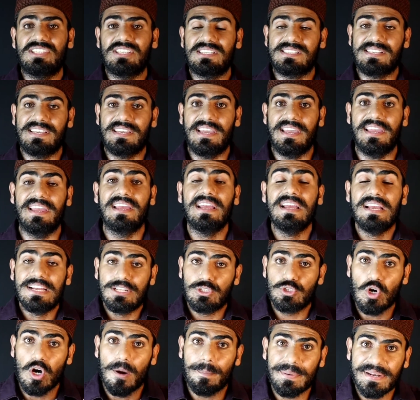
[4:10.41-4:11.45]
चीज़ें हैं
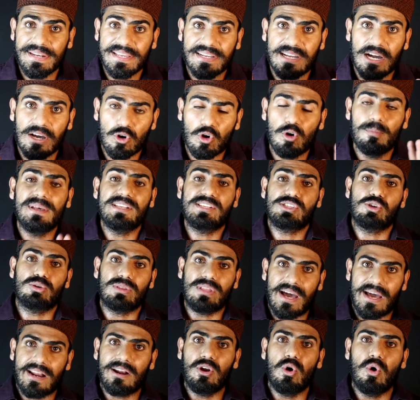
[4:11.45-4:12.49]
जो अपने घरों में
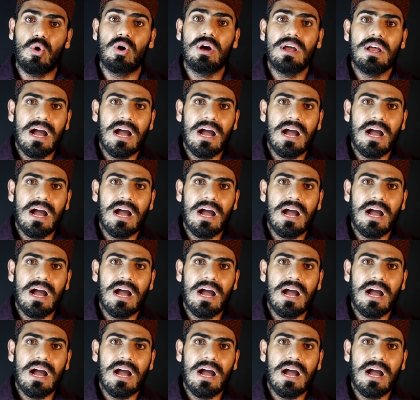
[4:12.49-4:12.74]
सुधार लो